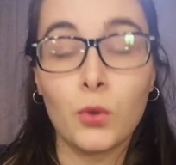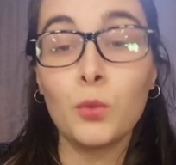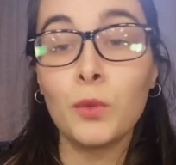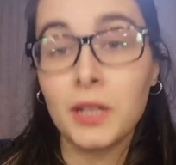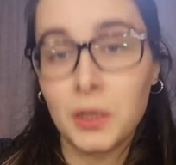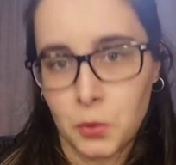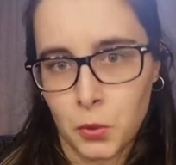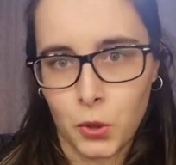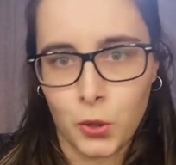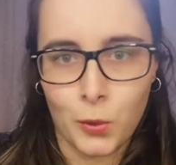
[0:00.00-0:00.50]

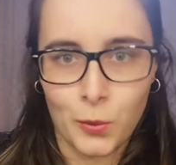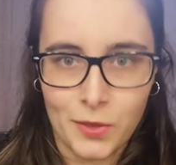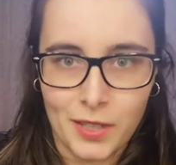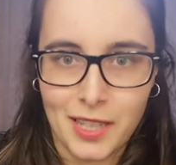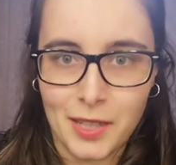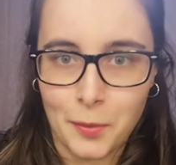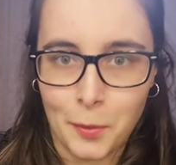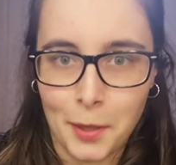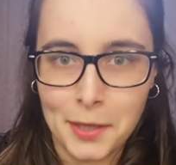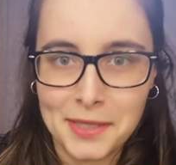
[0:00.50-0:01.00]
Umarım
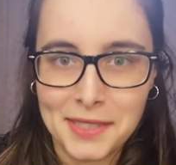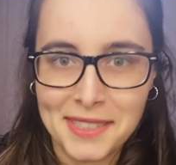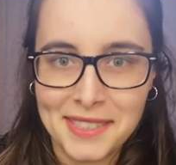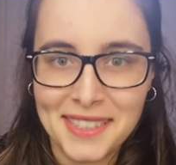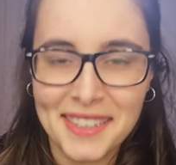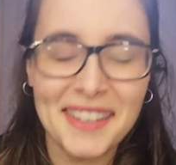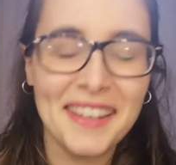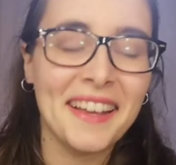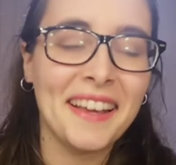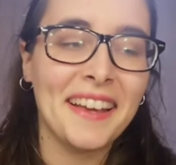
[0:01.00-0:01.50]
gülümsetmez.
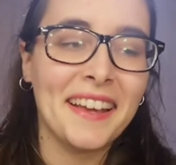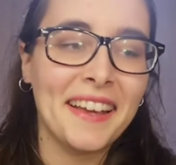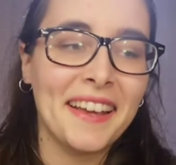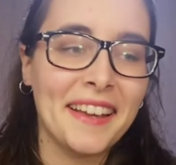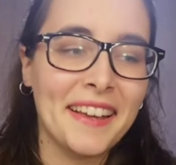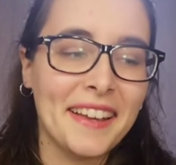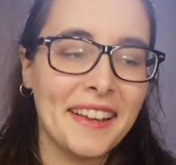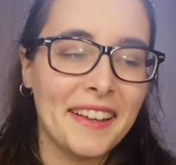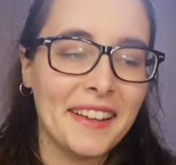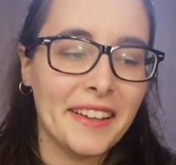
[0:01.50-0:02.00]

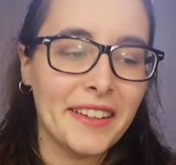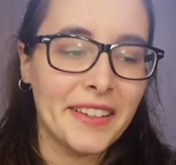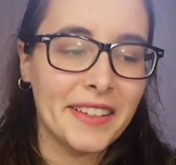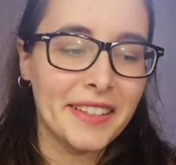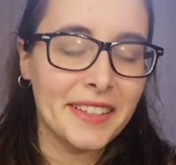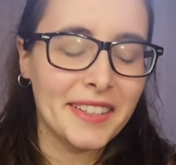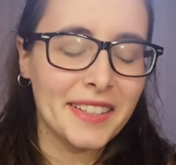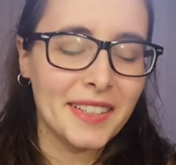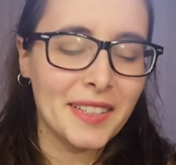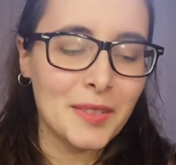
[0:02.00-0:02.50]

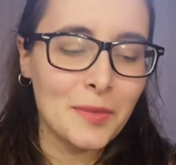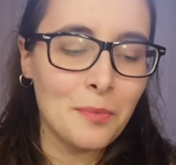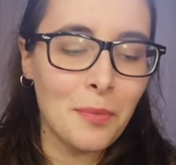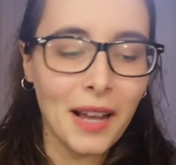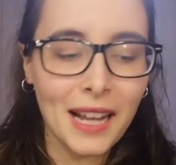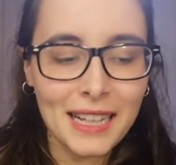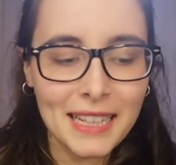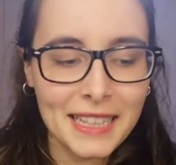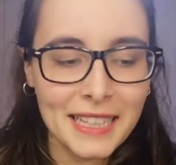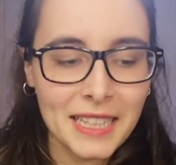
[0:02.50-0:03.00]
Ee,
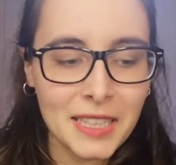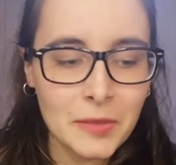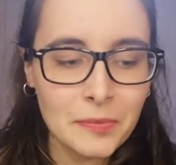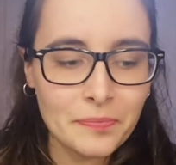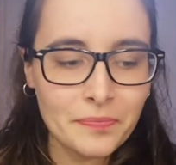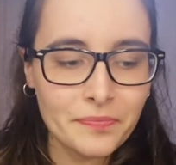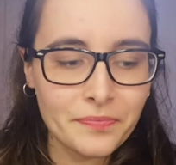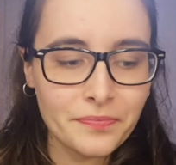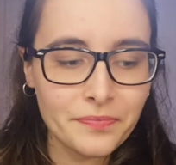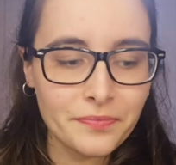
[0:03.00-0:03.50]
belki
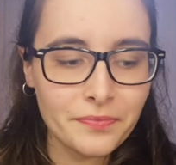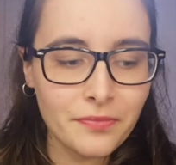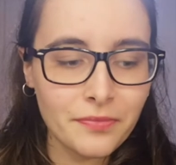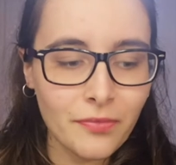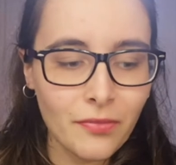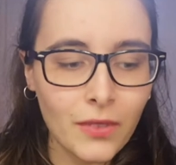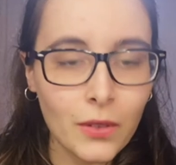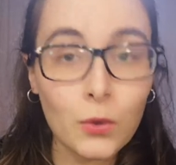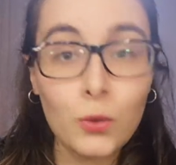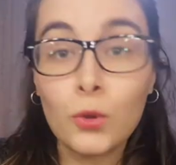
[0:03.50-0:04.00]

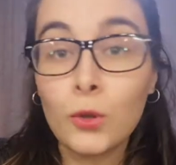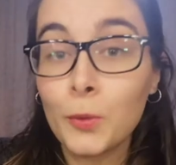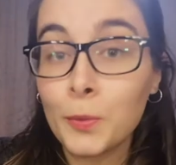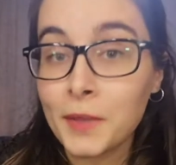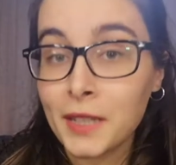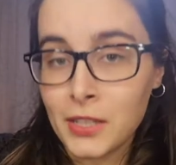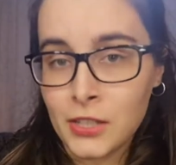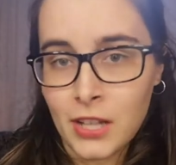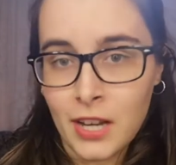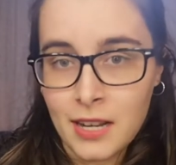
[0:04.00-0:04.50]

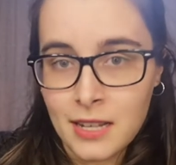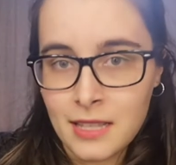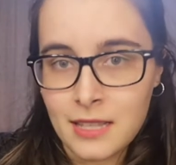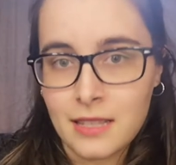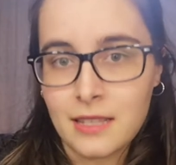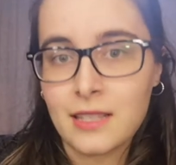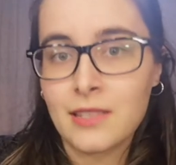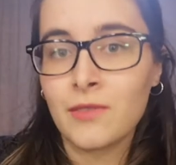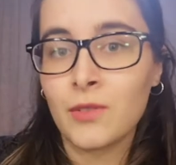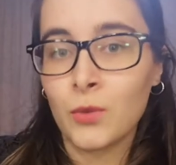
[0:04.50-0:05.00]
gülüp
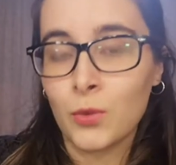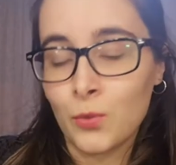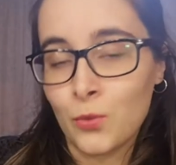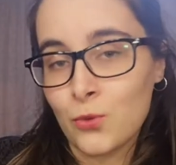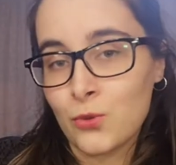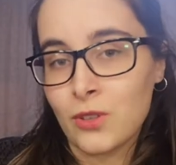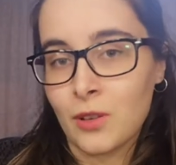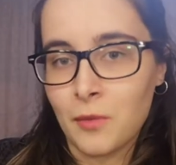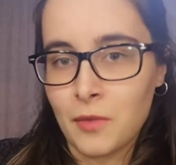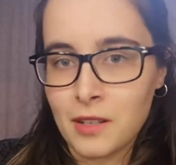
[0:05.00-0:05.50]
geçersiniz ve
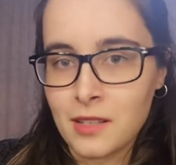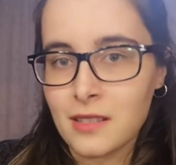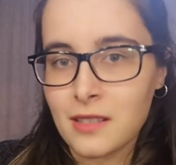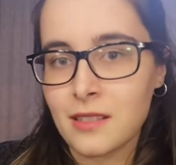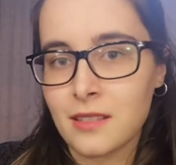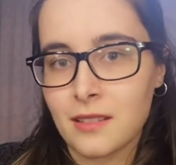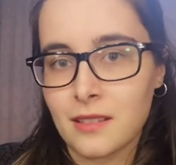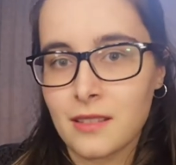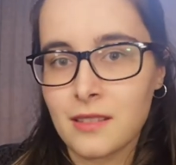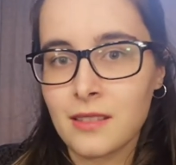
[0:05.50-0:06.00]

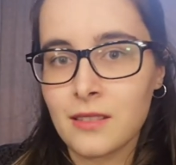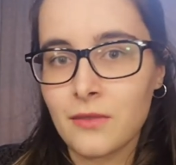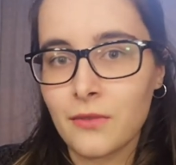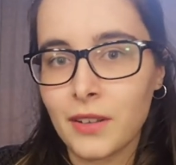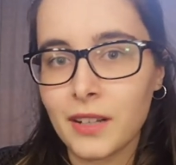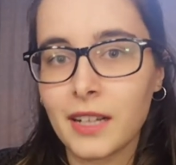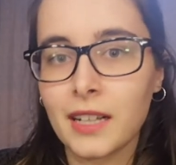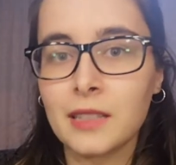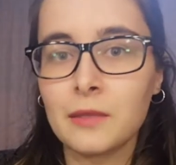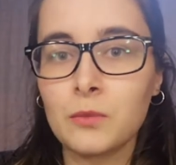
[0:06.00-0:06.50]
umursamazsınız.
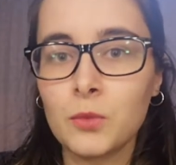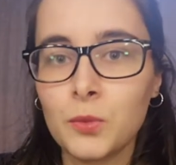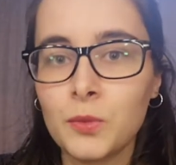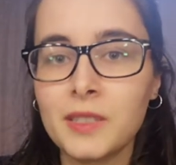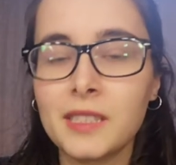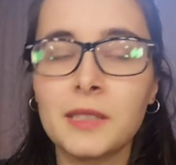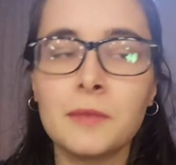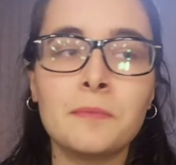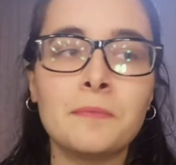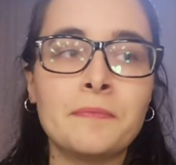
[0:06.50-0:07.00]
Fakat bu
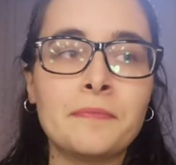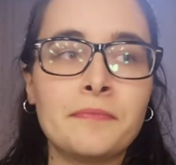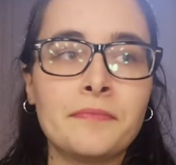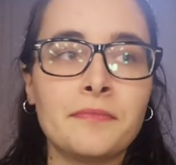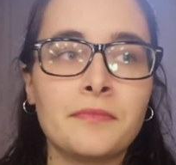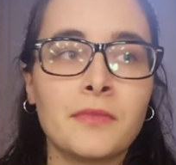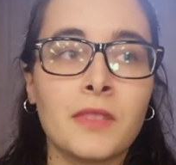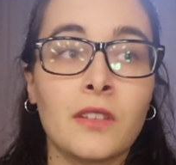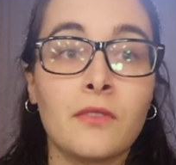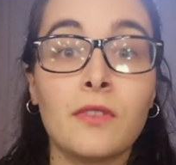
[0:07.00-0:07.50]
bizim
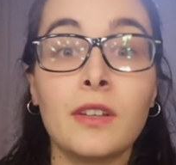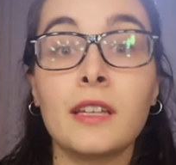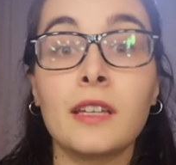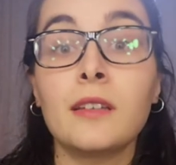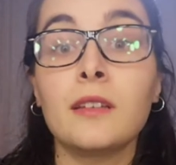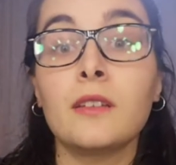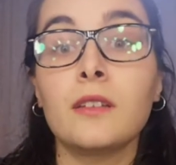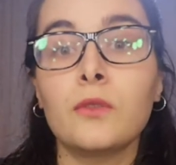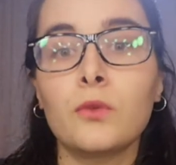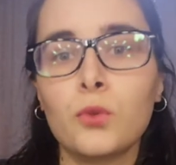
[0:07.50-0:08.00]

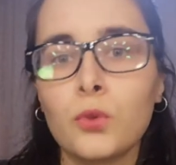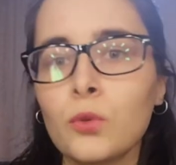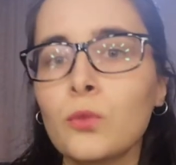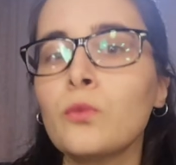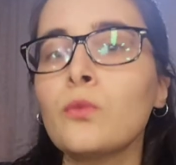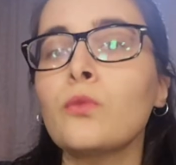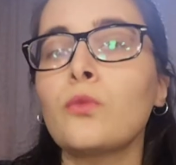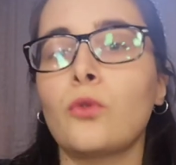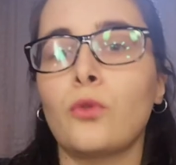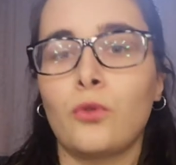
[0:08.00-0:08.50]
ve
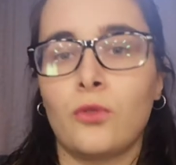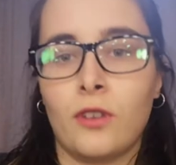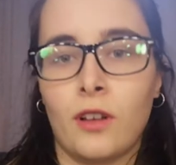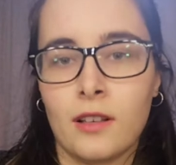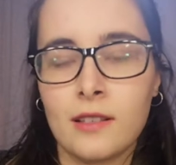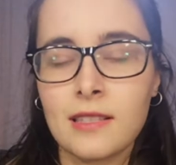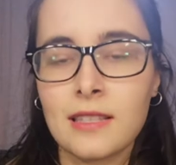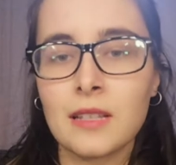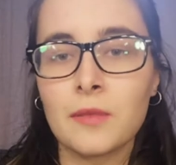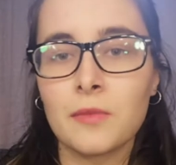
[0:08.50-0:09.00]
tüm
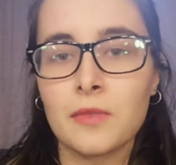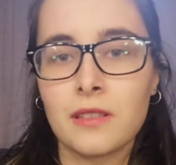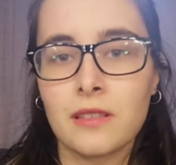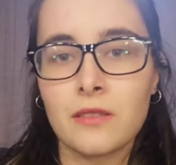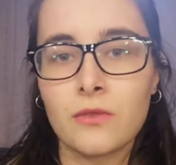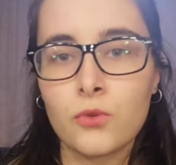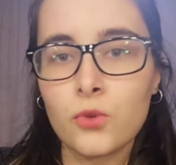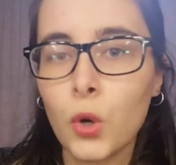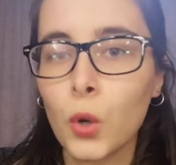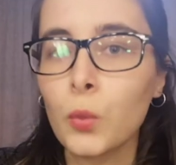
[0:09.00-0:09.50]
dünya
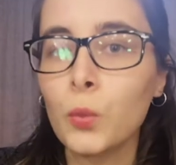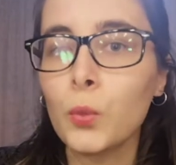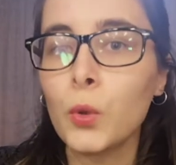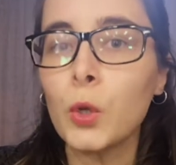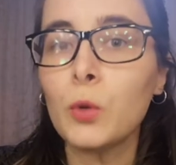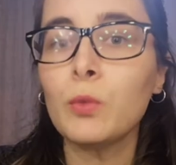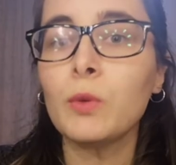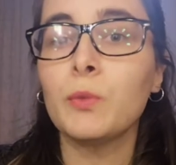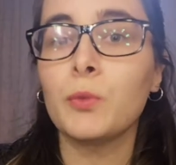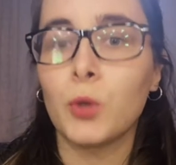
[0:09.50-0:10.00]
sinemasının çok
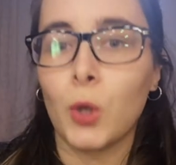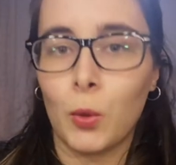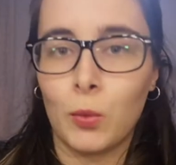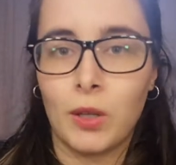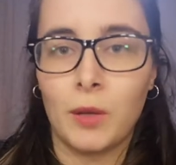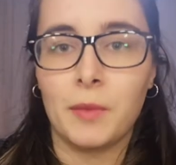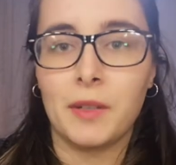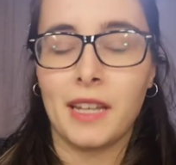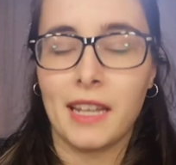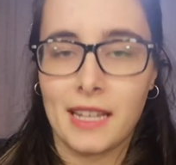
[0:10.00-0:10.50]
büyük bir
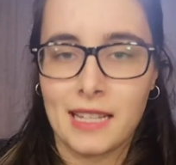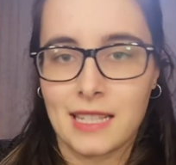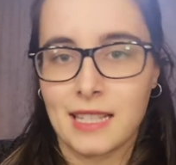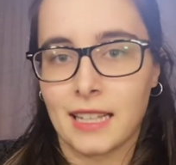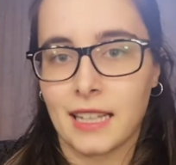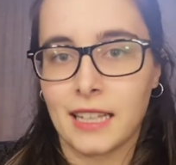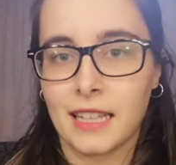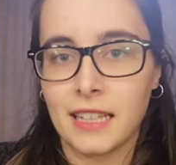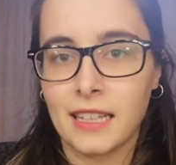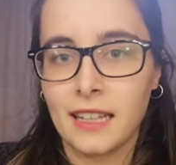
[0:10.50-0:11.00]
problemi ne
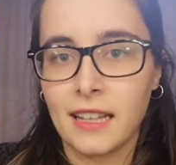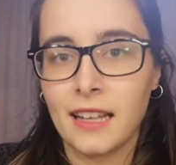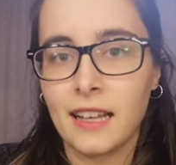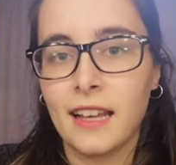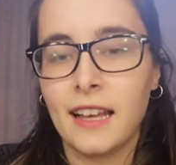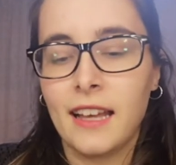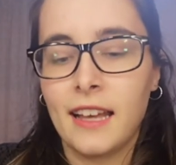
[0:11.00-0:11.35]
yazık ki.